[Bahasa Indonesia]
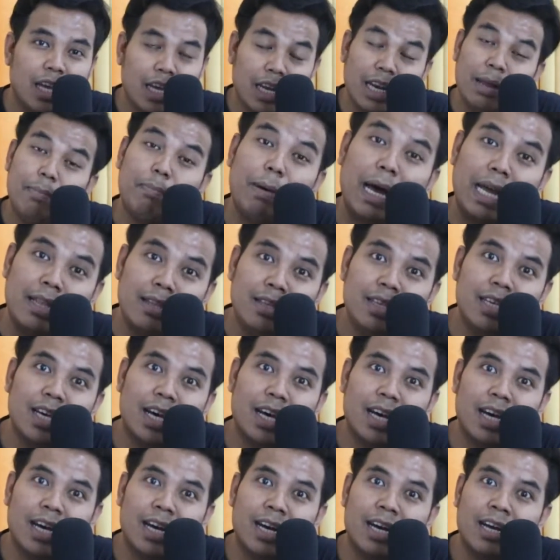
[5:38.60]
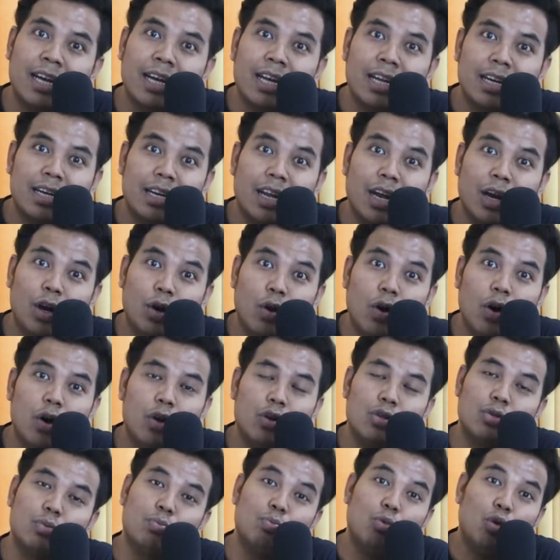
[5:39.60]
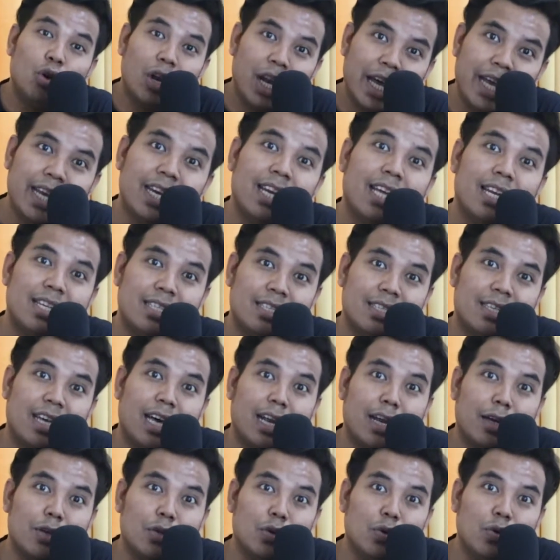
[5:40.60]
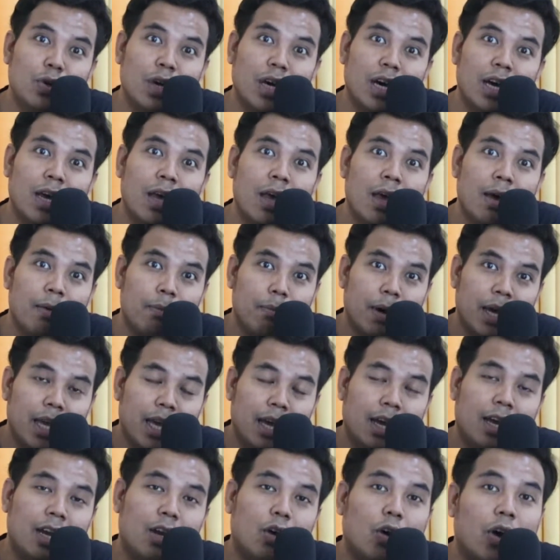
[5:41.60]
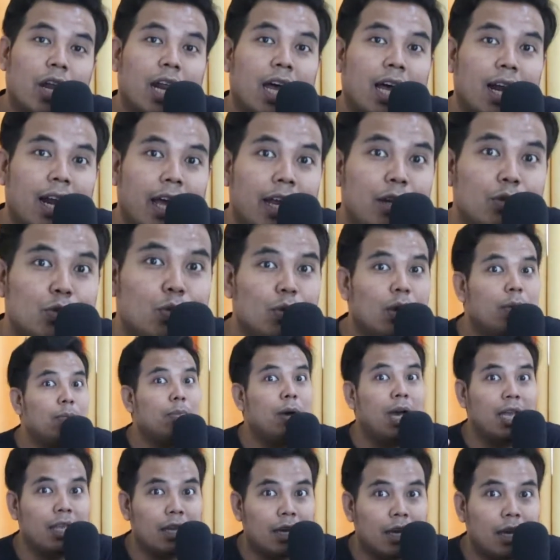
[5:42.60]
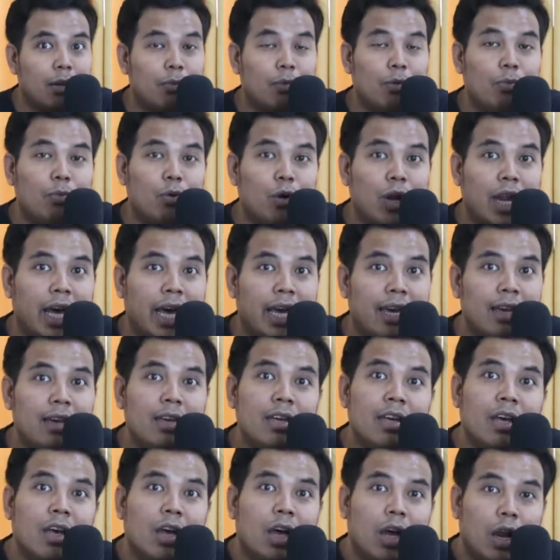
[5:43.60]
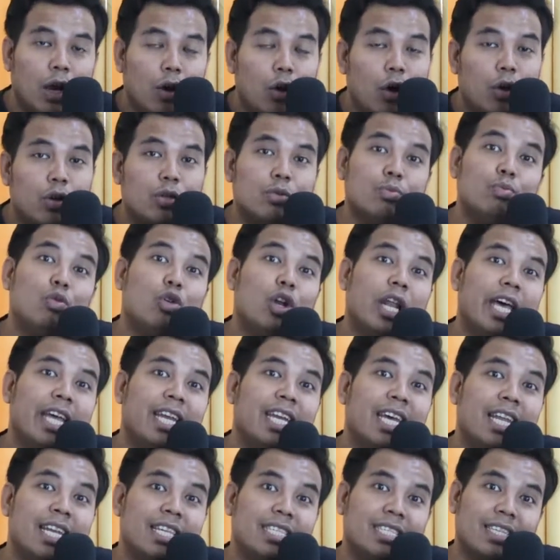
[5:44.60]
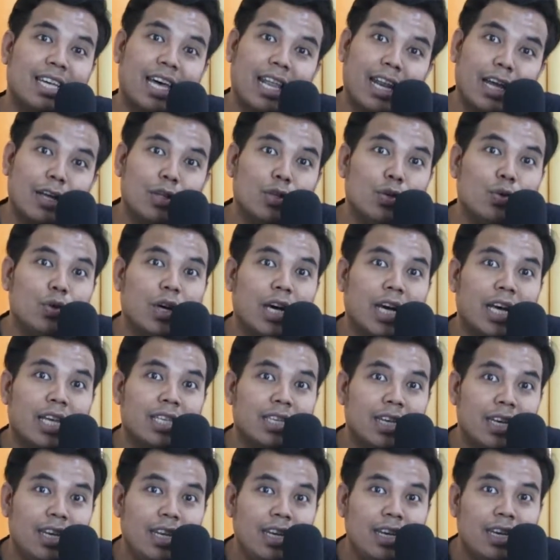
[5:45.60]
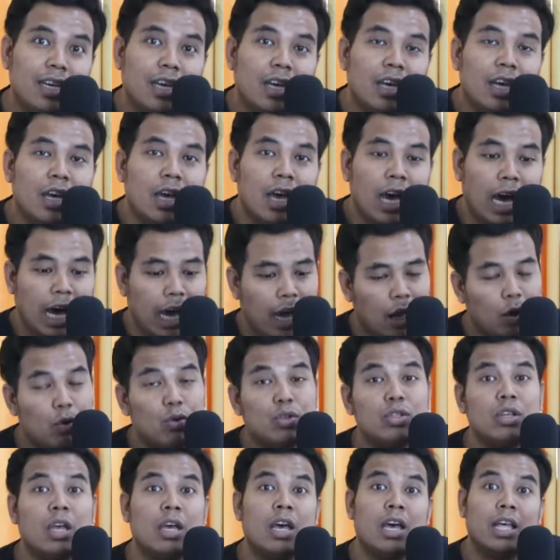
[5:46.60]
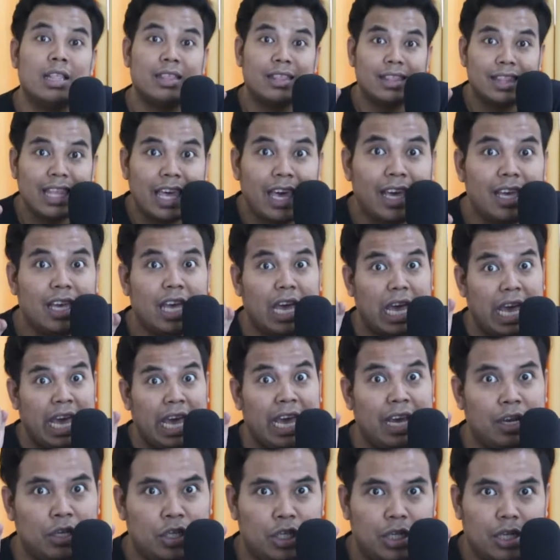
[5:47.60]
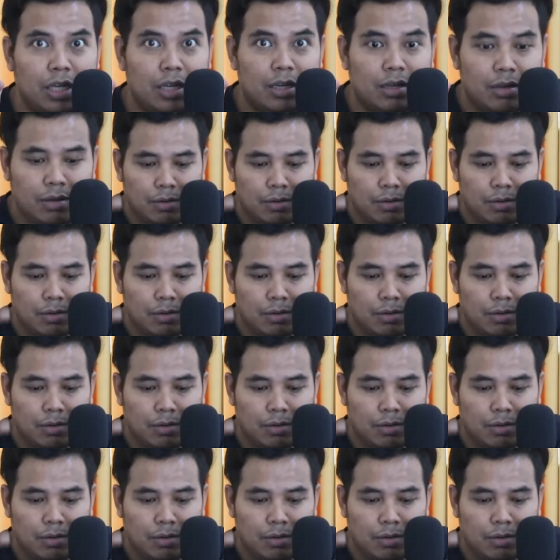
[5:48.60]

ini panjang dan lu harus mulai dari sekarang juga bayangkan orang lain sudah banyak yang memulai lu harus mulai dari sekarang juga jadi harus take action